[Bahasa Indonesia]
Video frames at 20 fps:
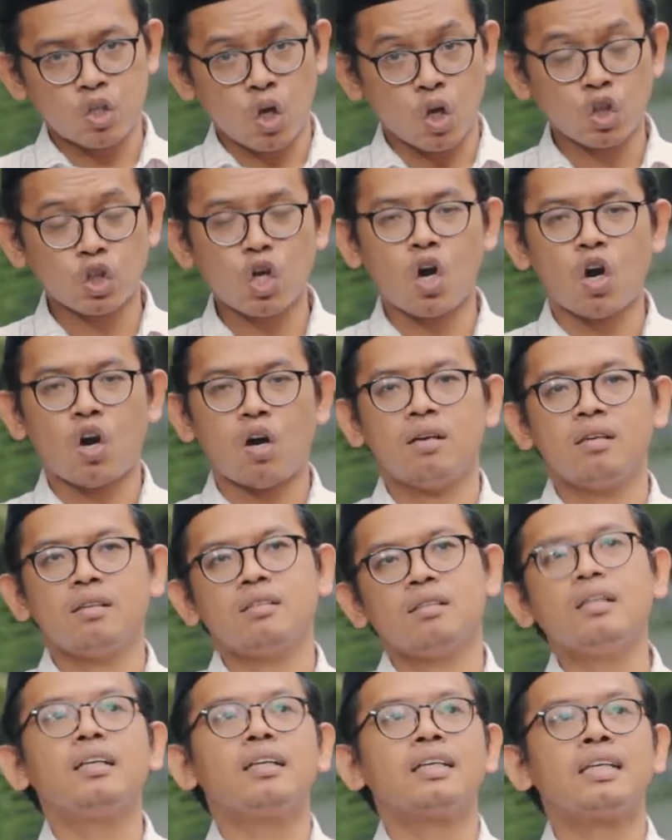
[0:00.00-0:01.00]
Contoh,
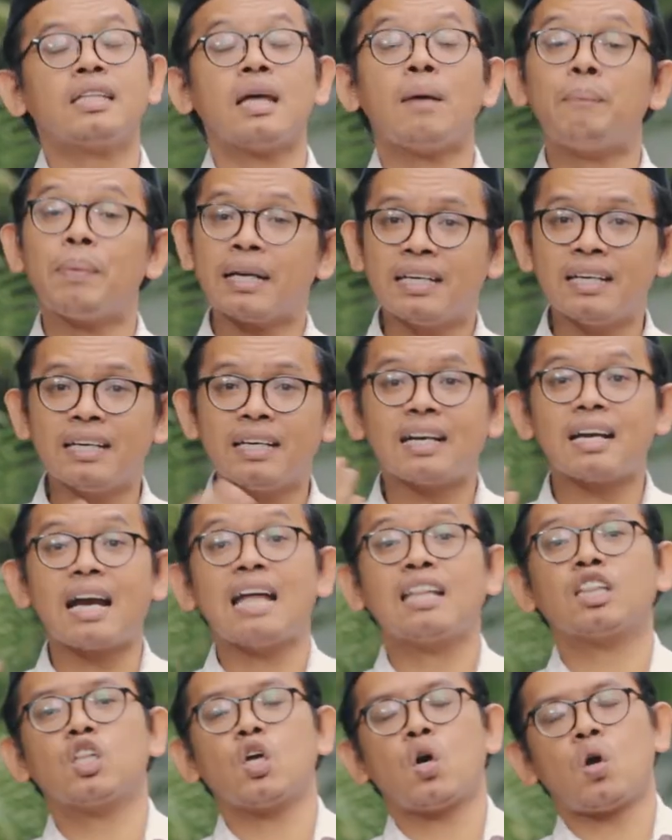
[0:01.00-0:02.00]
kita pergi ke
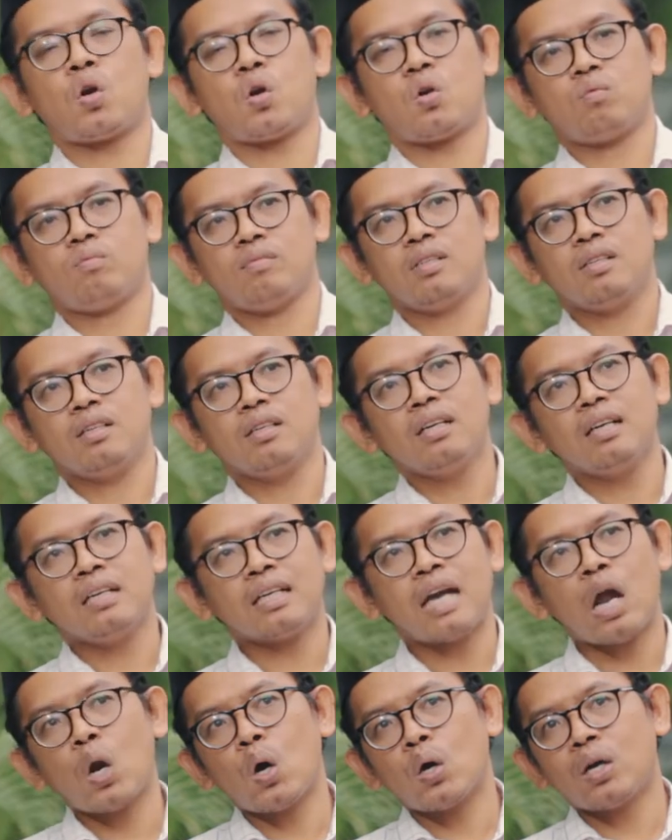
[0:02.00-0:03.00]
kantor.
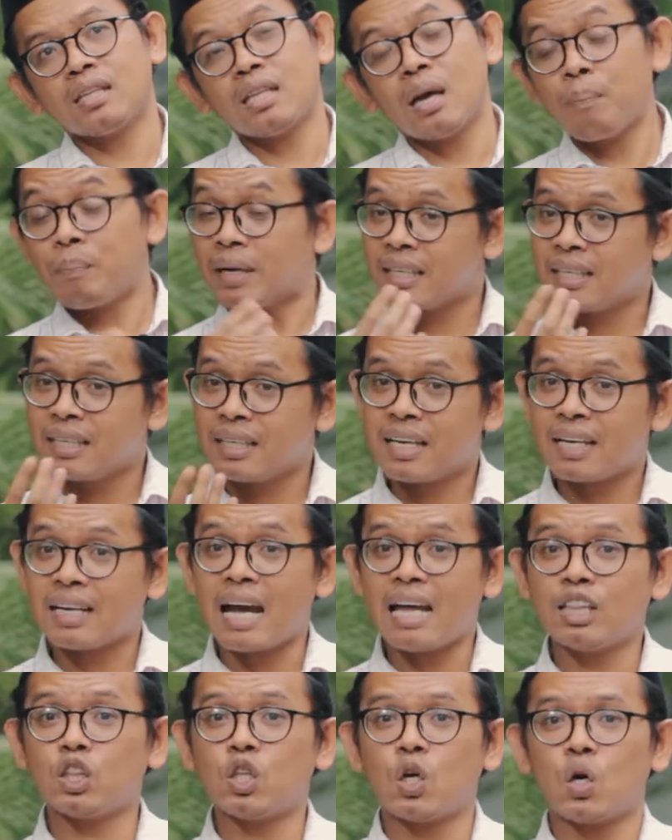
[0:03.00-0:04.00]
Kalau kita pergi ke
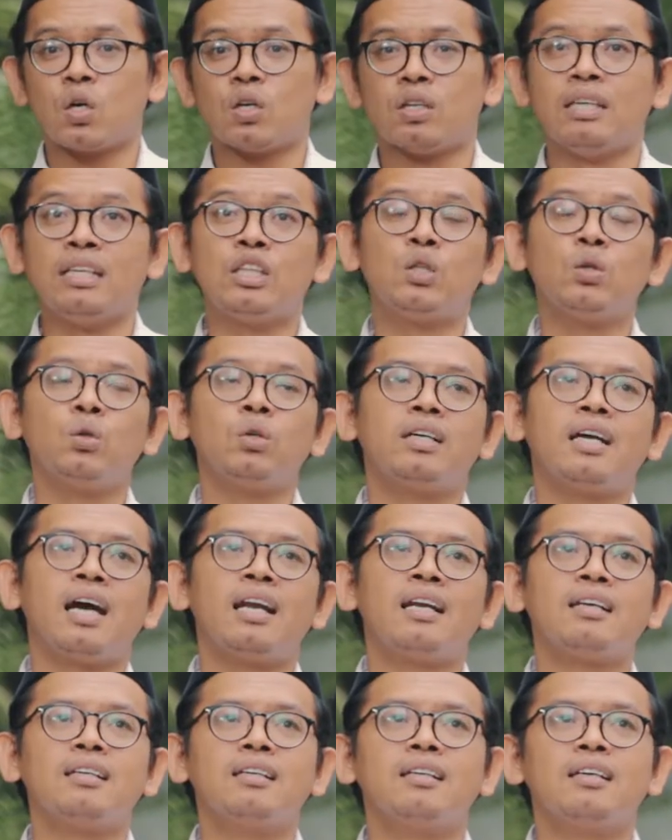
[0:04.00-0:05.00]
kantor itu
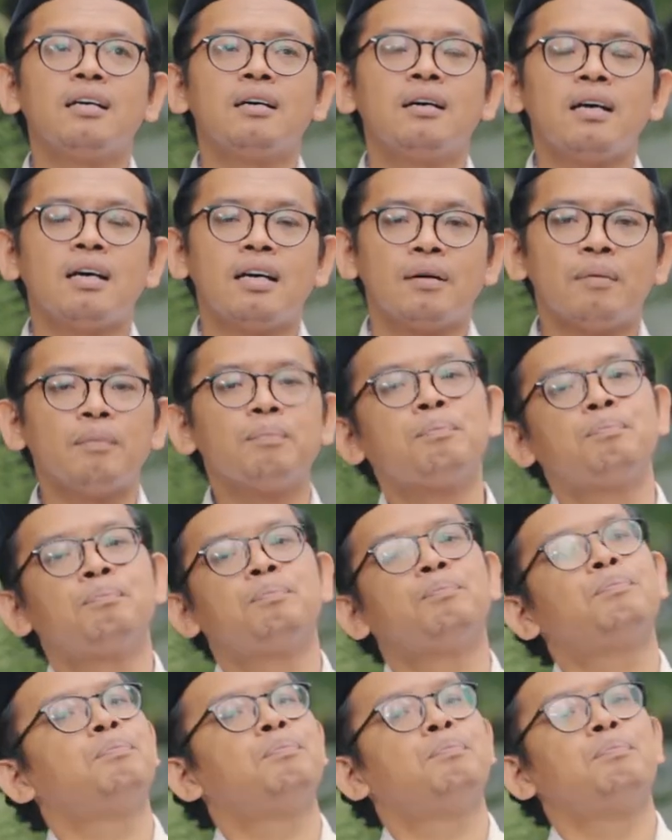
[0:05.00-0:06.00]
kan
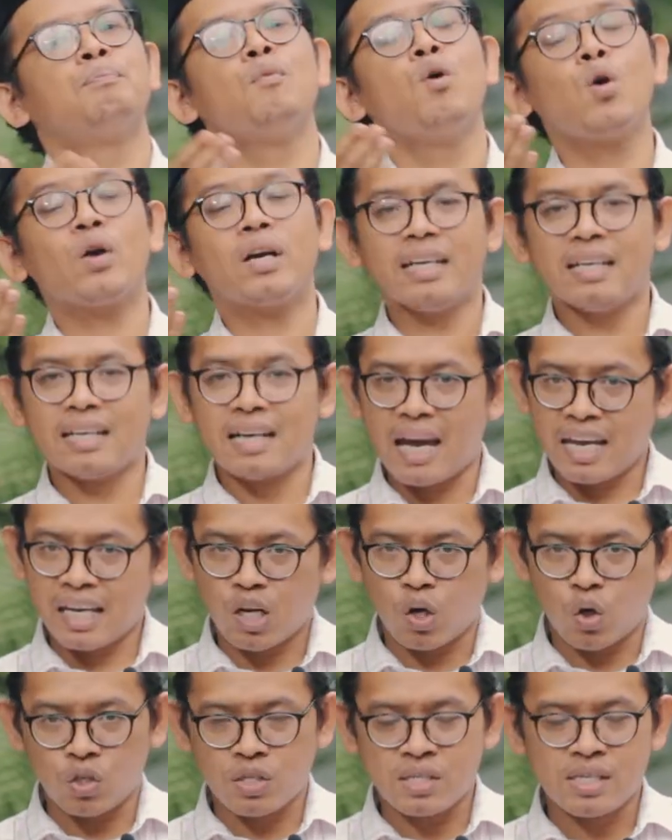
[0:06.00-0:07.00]
mungkin
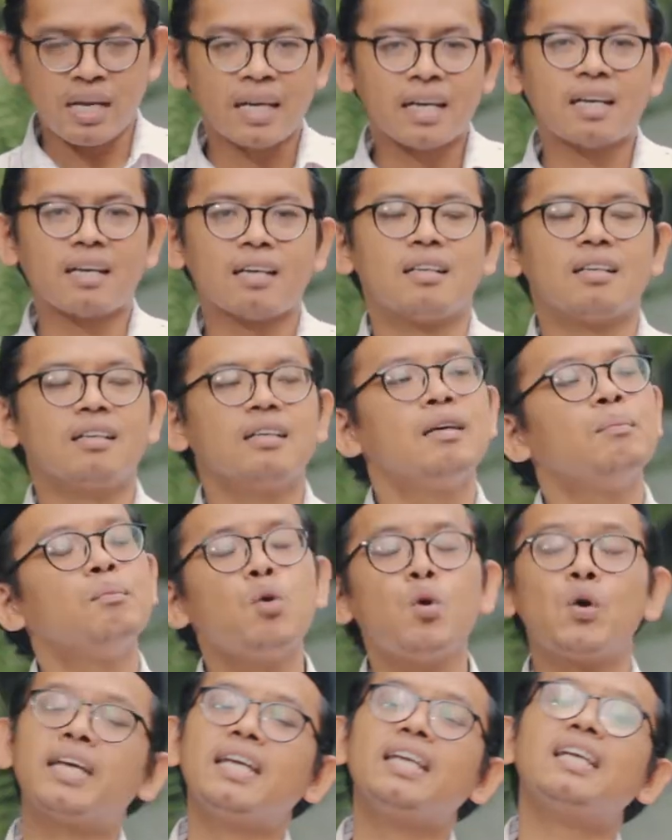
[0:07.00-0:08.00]
naik ojek,
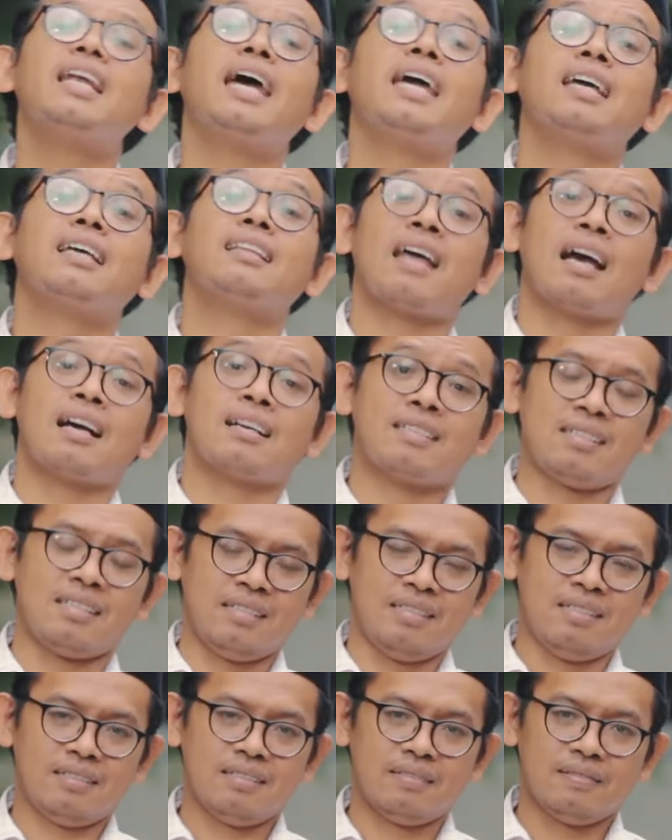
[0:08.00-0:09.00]
mungkin naik
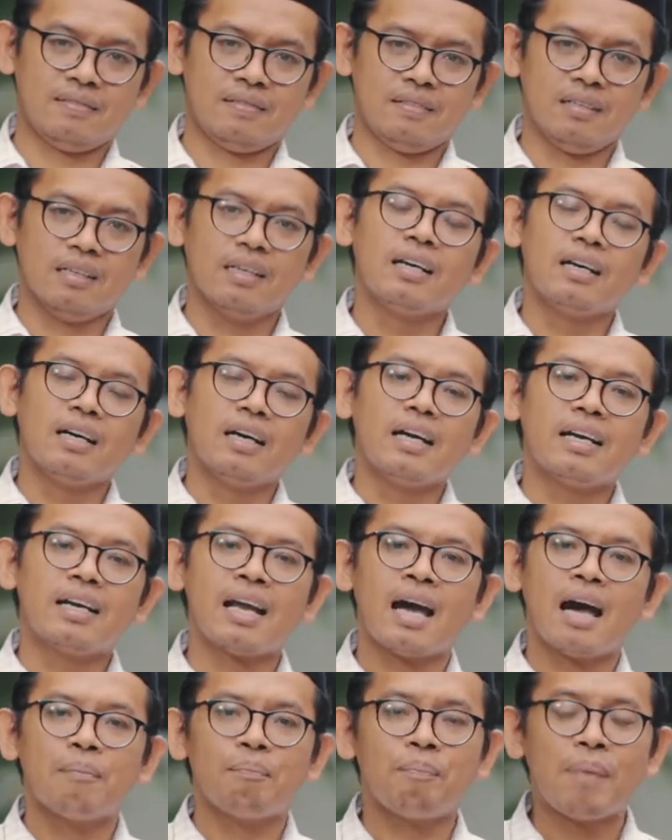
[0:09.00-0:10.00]
taksi.
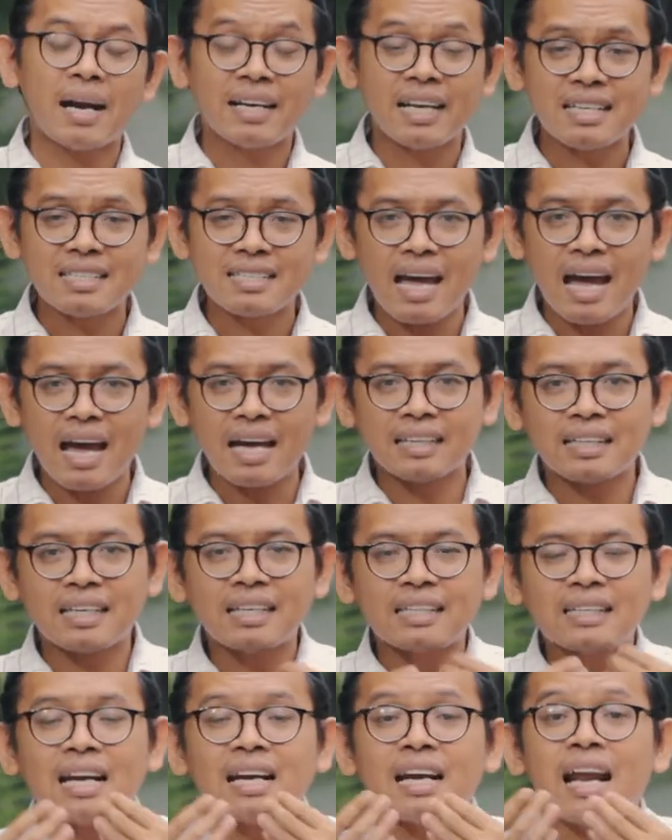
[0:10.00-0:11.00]
Nah, pada saat
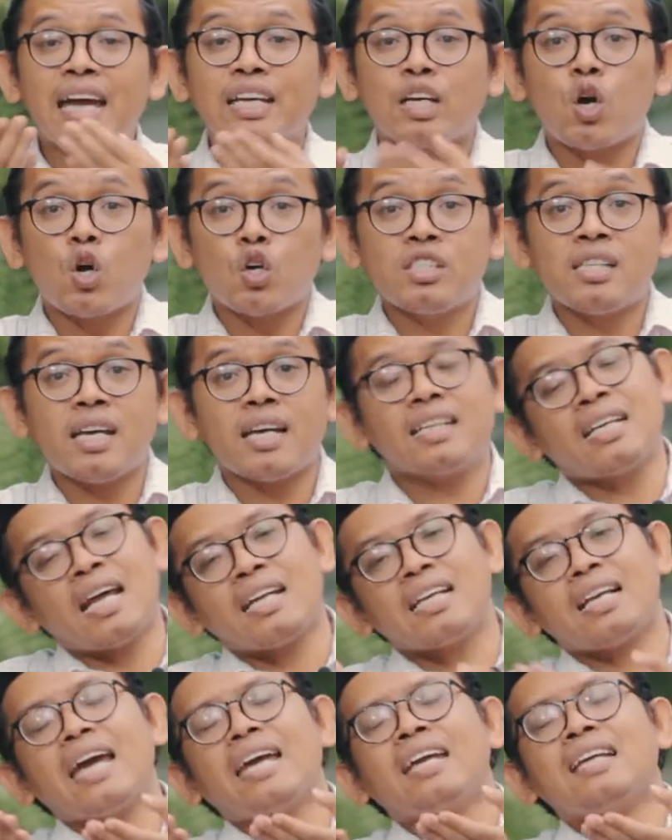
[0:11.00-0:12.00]
kita naik ojek
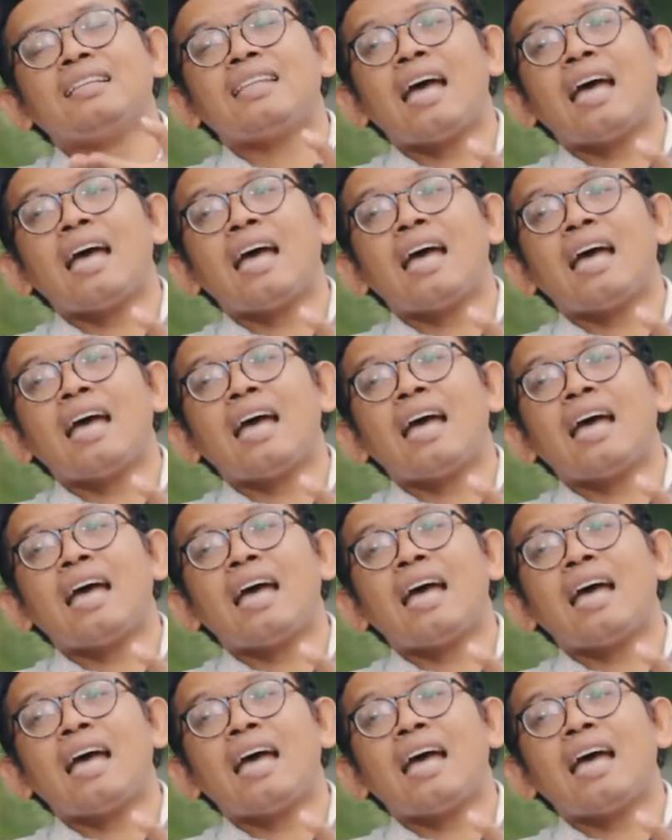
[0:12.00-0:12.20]
dan naik